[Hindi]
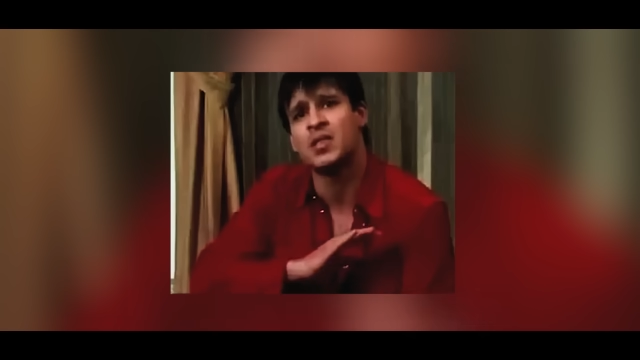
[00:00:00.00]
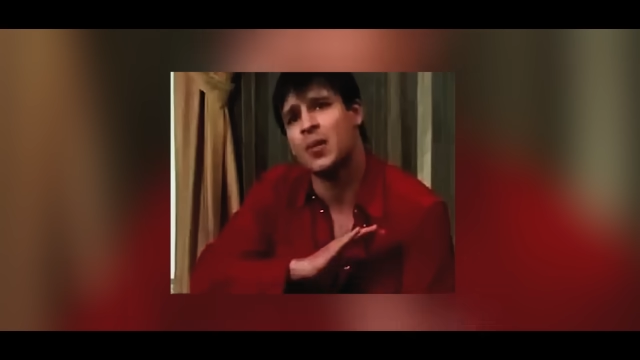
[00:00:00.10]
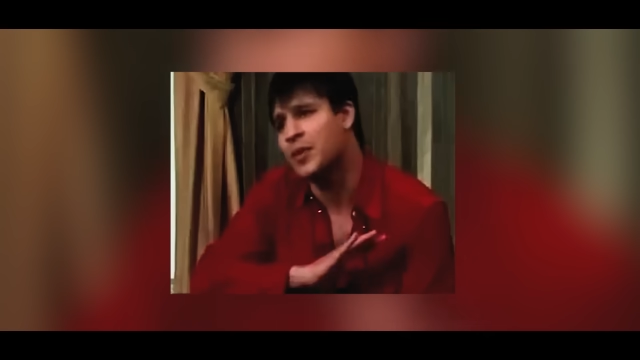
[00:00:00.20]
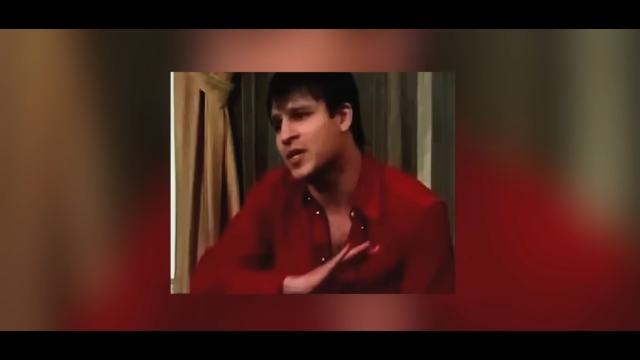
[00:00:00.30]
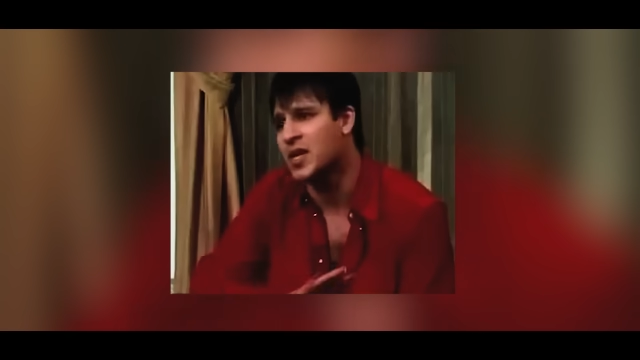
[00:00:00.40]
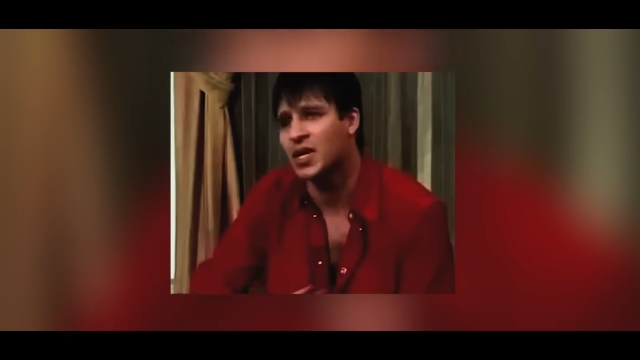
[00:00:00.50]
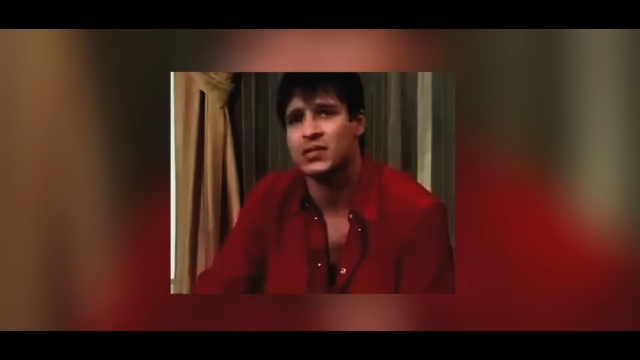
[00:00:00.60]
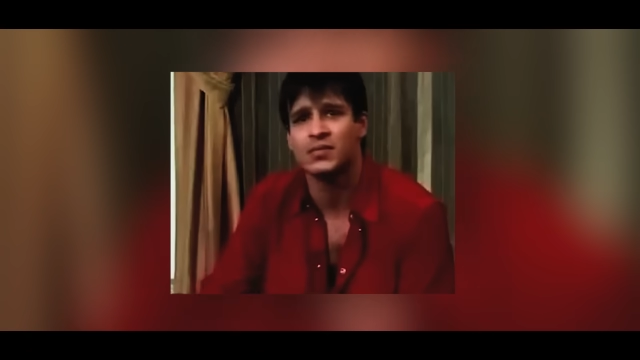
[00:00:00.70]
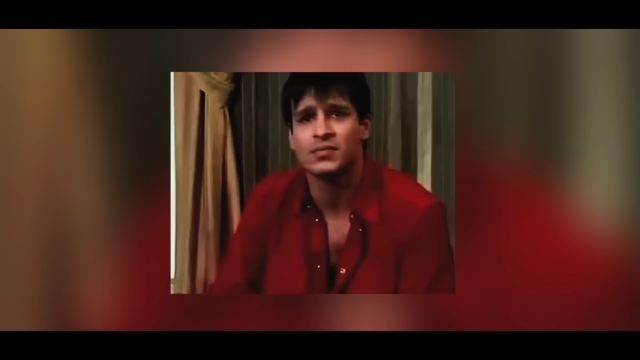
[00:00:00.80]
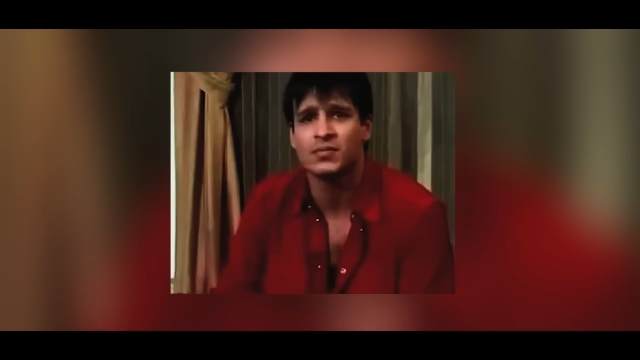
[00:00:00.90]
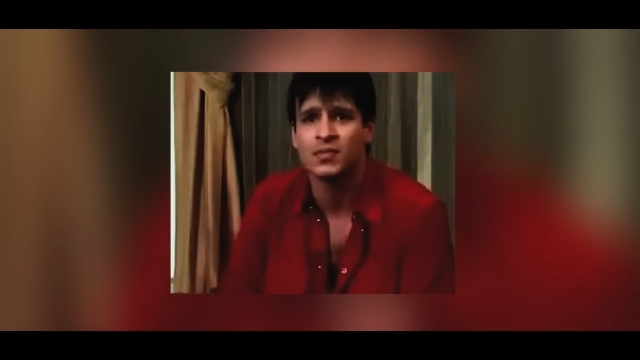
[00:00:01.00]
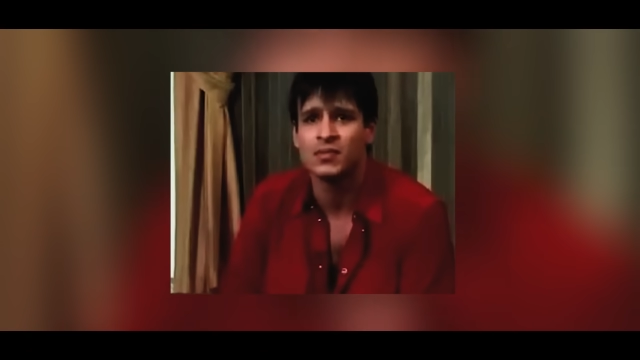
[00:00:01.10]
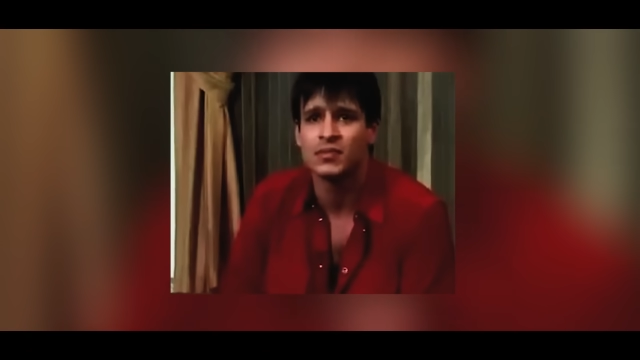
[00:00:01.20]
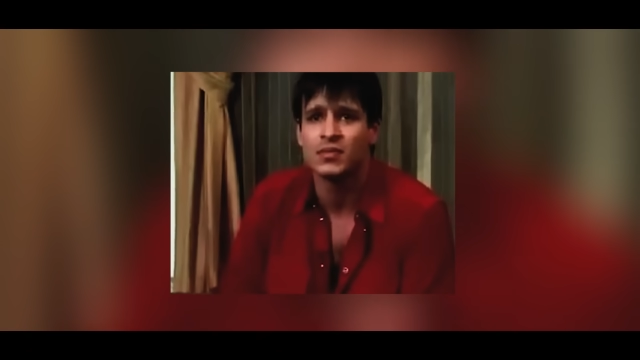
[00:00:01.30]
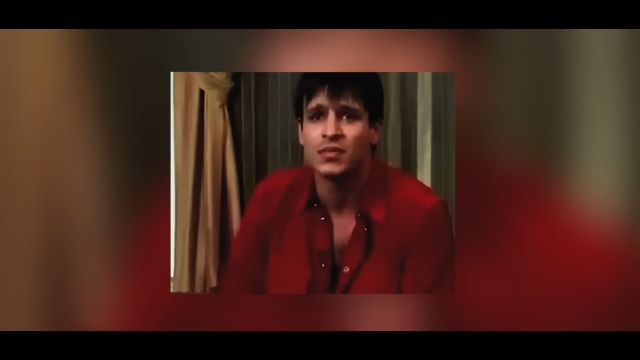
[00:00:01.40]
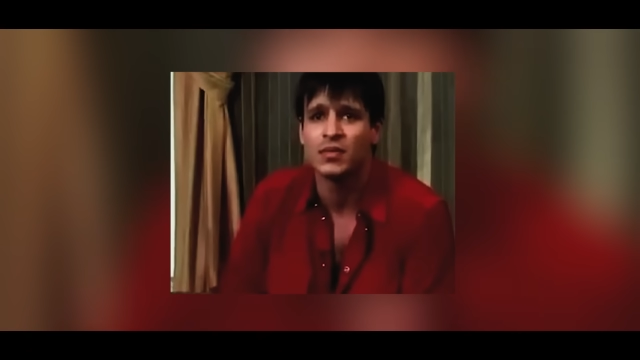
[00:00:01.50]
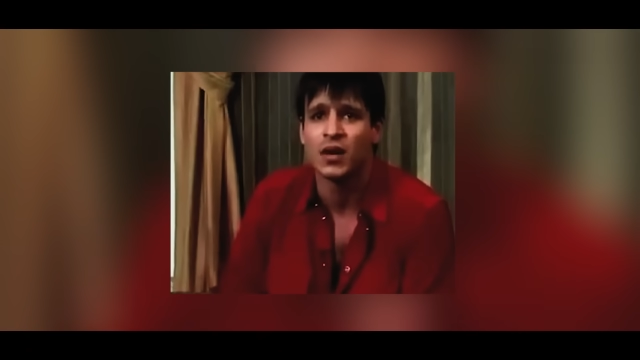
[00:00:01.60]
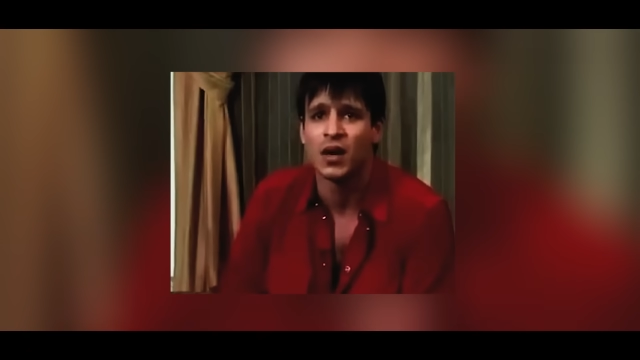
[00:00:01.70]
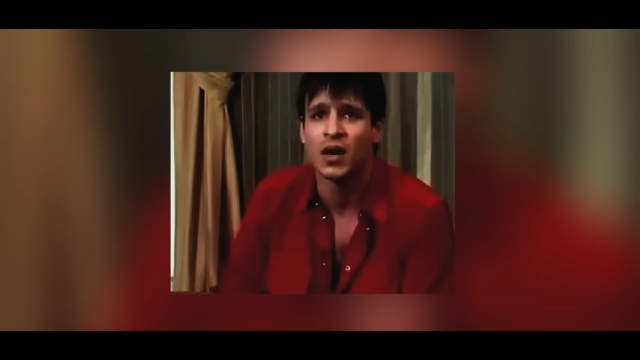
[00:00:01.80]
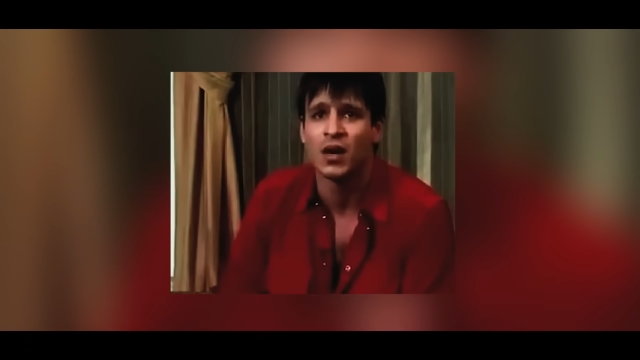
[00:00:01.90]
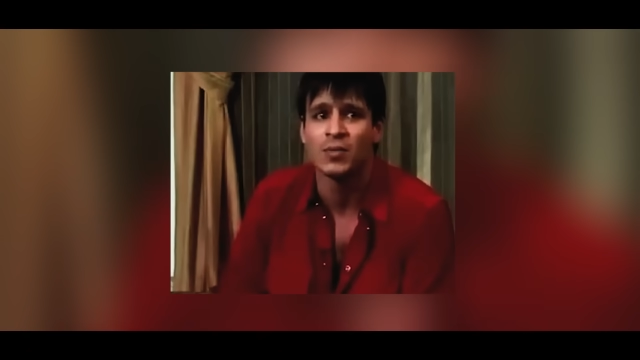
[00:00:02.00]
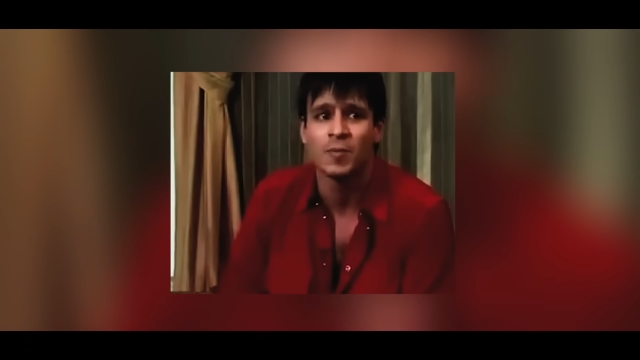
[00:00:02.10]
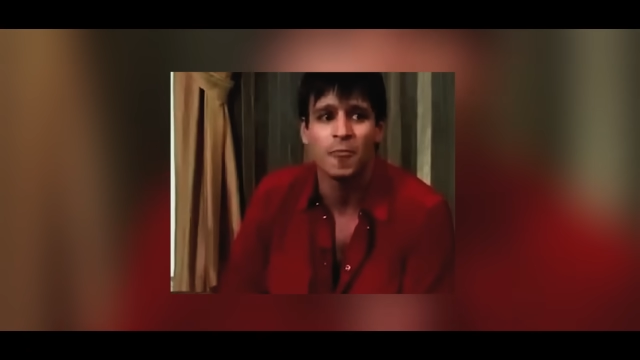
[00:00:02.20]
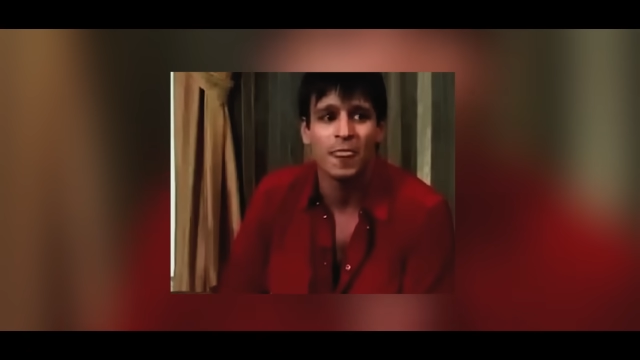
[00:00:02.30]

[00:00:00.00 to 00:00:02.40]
इन सब के साथ आ,